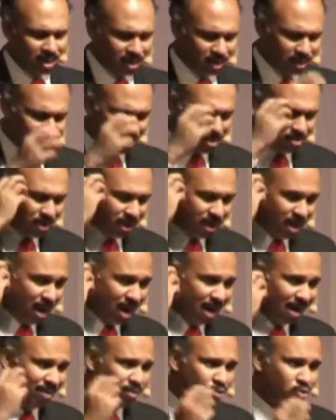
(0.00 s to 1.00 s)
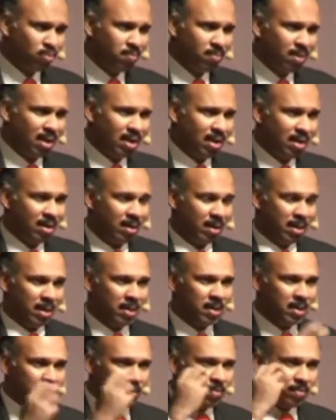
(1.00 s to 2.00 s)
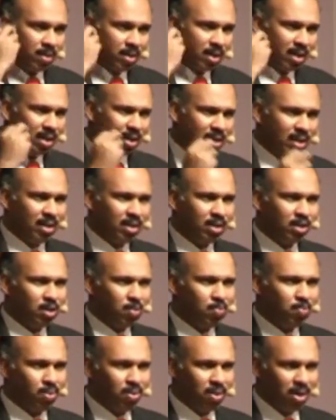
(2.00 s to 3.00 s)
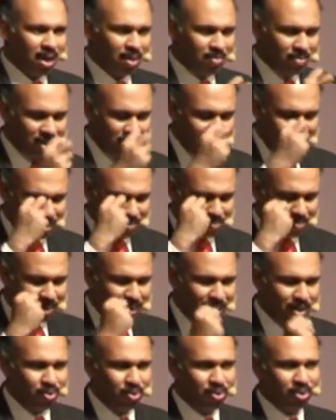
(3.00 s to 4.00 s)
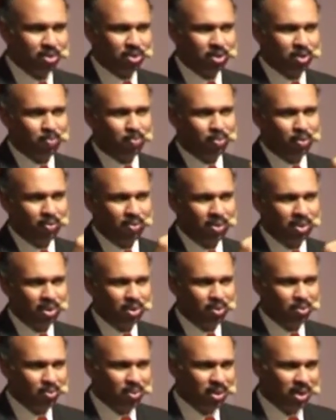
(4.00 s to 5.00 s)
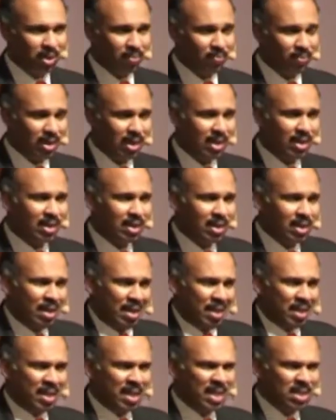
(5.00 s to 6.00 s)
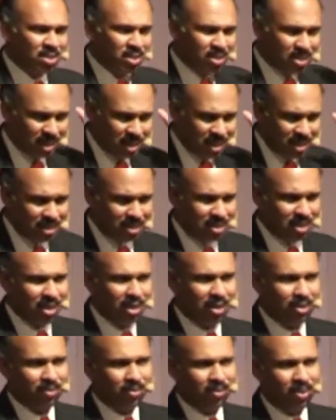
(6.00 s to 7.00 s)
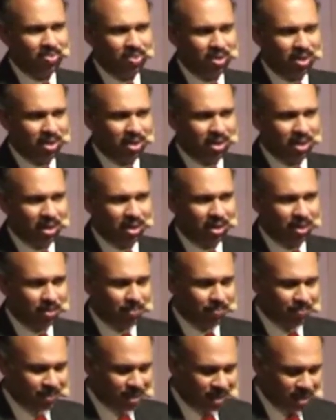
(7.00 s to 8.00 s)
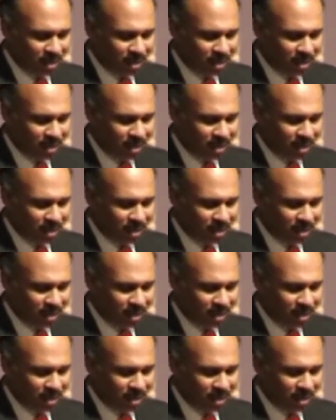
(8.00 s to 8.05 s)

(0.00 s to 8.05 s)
ஜனங்களுடைய ஆத்துமா நரகத்துக்கு போகாமல் இனி பரலோகத்துக்கு போவதற்குரிய விலைக்கரையத்தை செலுத்த வந்திருக்கிறேன்